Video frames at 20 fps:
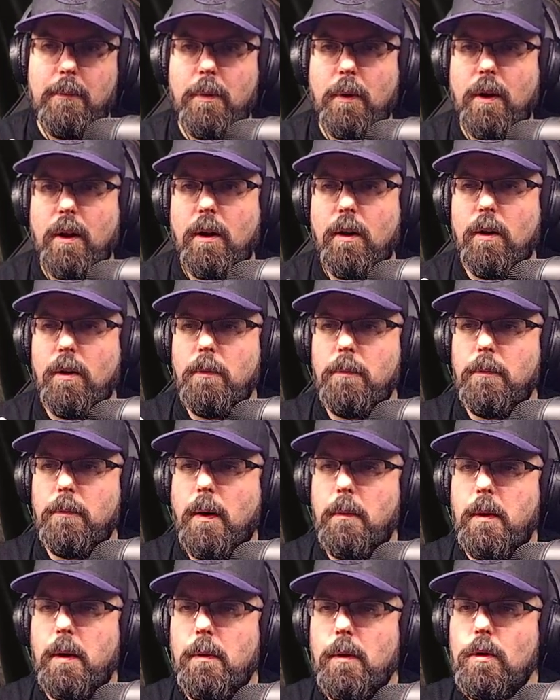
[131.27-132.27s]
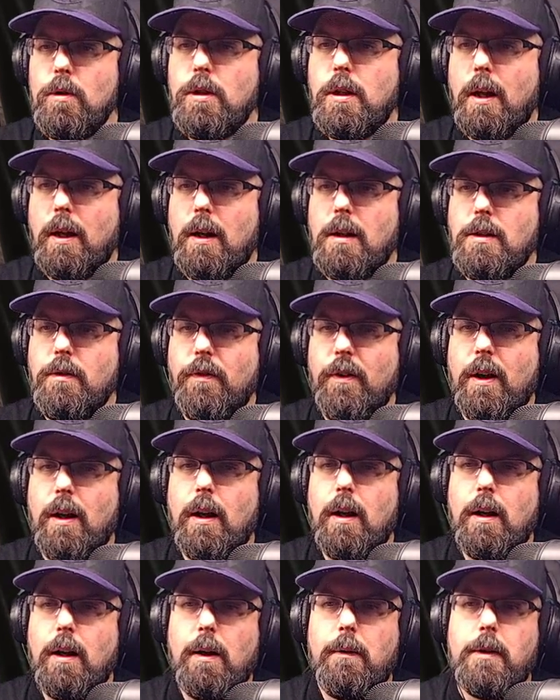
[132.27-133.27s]
Porque no, a mí no me gusta
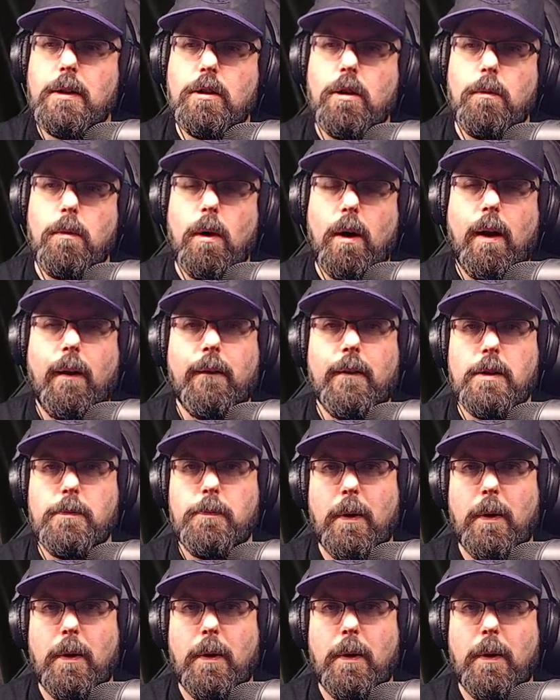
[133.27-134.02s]
clasificar las naves como grandes,